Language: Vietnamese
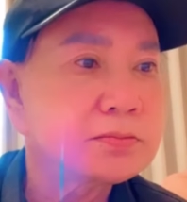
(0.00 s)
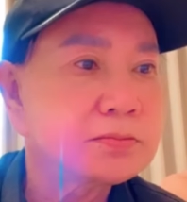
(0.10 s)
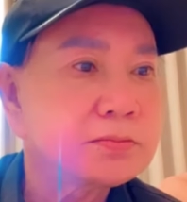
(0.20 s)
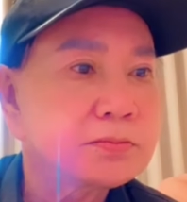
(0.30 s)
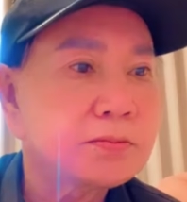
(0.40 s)
cô
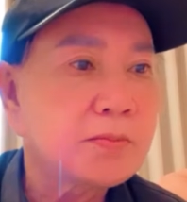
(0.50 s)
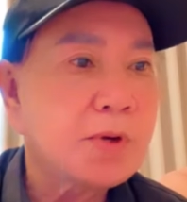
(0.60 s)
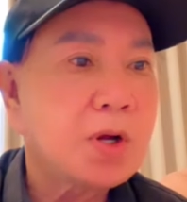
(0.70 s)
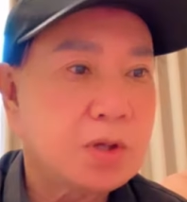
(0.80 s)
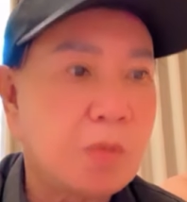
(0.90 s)
Linh Linh Tâm
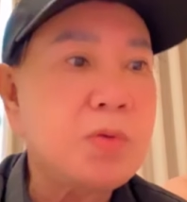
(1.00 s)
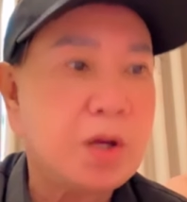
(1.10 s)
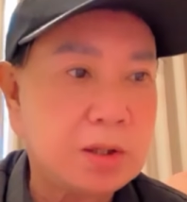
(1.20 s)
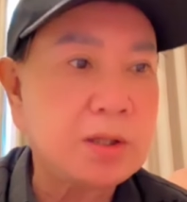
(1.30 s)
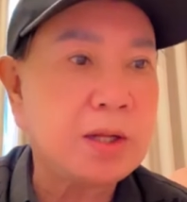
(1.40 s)
còn nuôi hả?
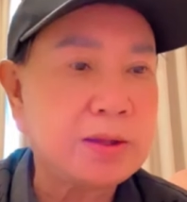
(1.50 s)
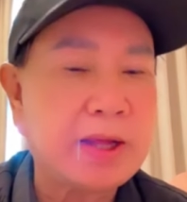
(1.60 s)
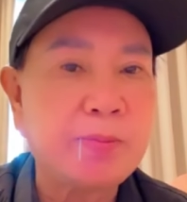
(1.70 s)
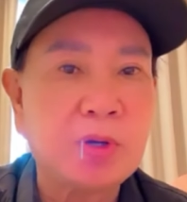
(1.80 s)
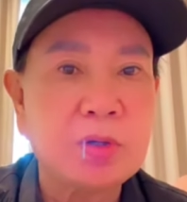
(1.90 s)
Đúng rồi,
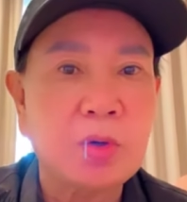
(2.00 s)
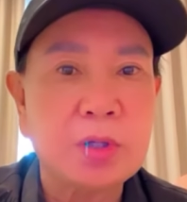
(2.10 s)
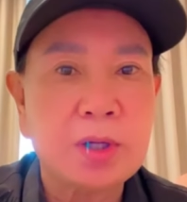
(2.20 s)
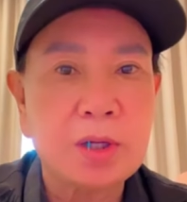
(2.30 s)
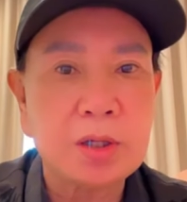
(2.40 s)
Thanh Thanh Tâm có
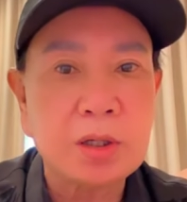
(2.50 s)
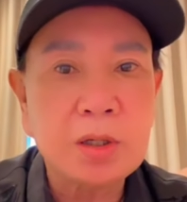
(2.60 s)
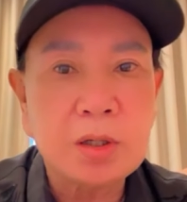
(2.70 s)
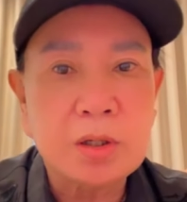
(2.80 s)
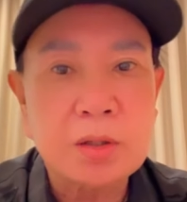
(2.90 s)
nuôi
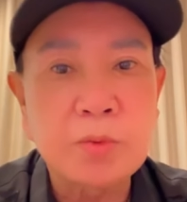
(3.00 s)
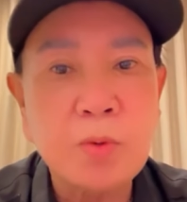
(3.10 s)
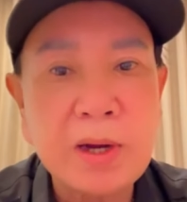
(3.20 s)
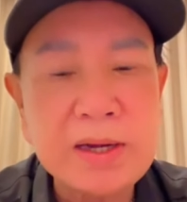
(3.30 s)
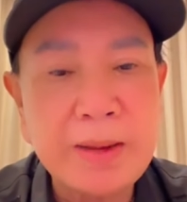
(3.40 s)
à, ờ,
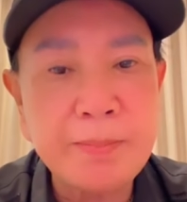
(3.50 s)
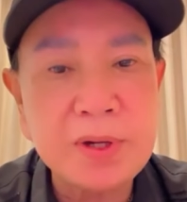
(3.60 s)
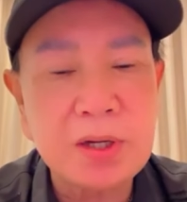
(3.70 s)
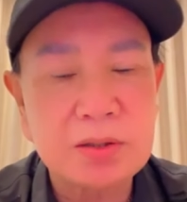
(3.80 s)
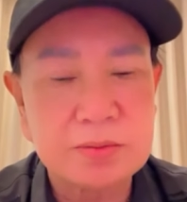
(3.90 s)
Mua Đông Á
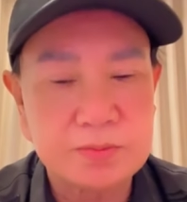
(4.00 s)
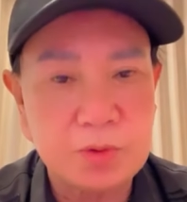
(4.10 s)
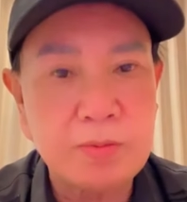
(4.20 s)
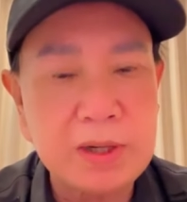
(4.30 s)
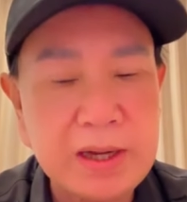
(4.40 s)
Năm đó
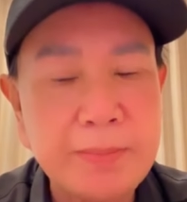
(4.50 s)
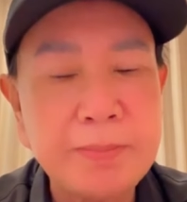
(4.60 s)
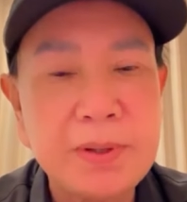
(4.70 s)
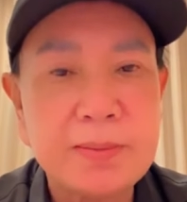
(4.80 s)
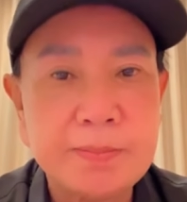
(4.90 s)
Mua Đông Á
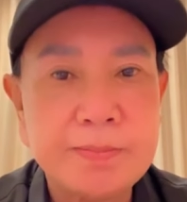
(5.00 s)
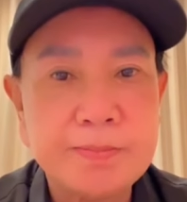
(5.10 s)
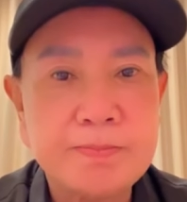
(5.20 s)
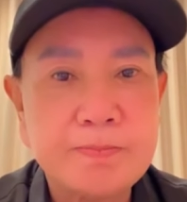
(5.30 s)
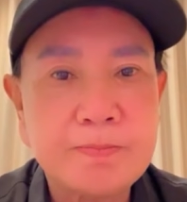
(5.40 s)
Năm đó
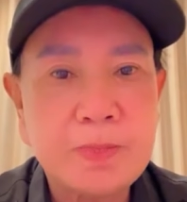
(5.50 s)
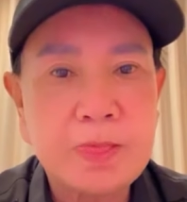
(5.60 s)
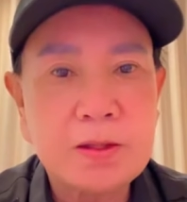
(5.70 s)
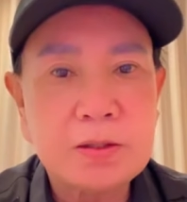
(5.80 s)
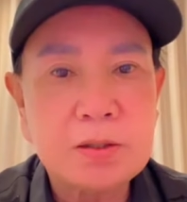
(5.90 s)
Lúc đó đèn
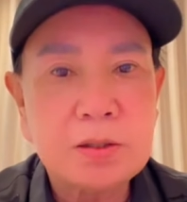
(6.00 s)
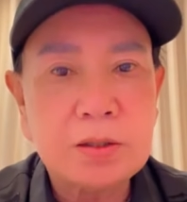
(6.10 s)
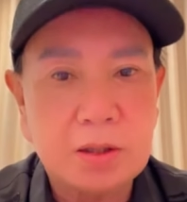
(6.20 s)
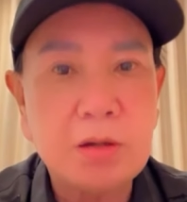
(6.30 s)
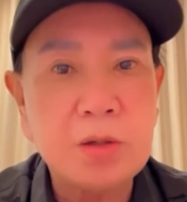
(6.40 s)
quen nhau hả?
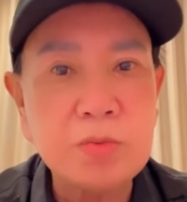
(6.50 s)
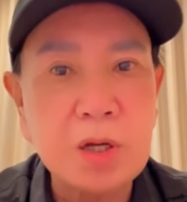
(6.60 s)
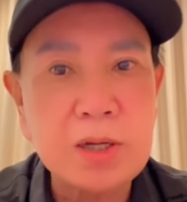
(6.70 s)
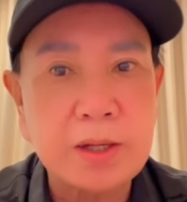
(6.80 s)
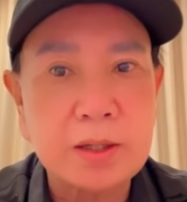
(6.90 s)

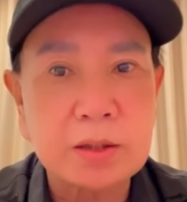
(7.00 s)
Ừ,